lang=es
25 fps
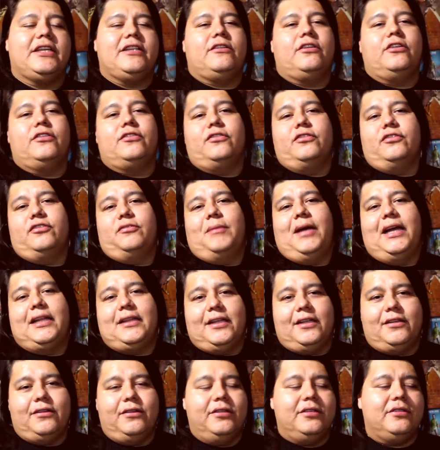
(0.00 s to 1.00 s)
que Dios nos
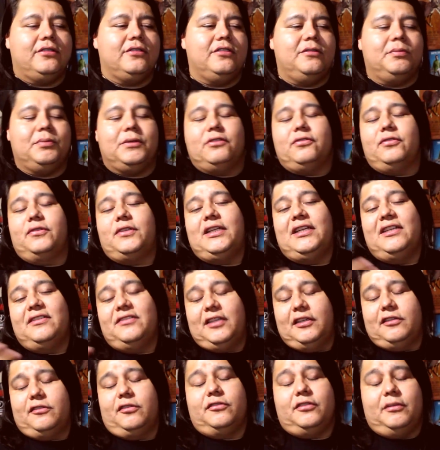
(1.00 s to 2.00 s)
mande, ¿no? Entonces por eso tienen
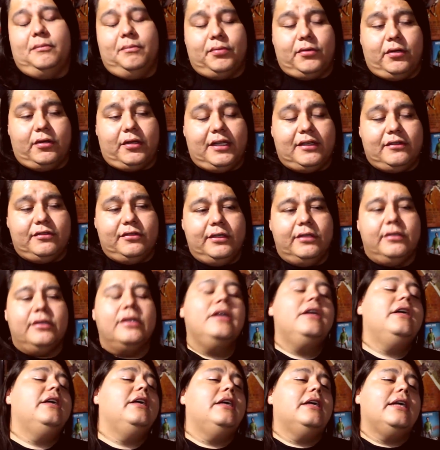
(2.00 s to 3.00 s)
sexo sin protección.
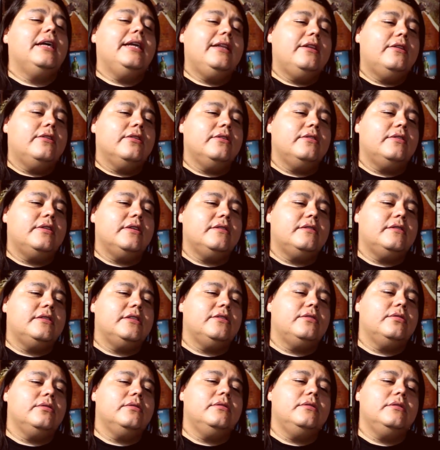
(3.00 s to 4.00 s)
Entonces
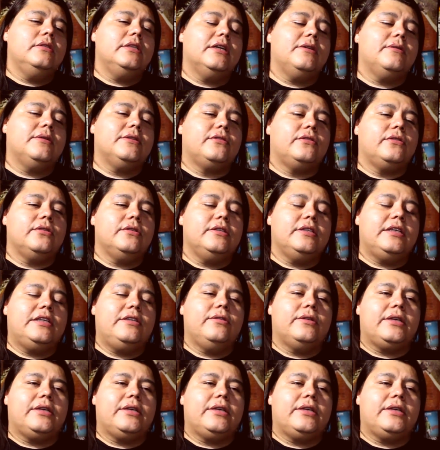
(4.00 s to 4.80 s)
es una cuestión de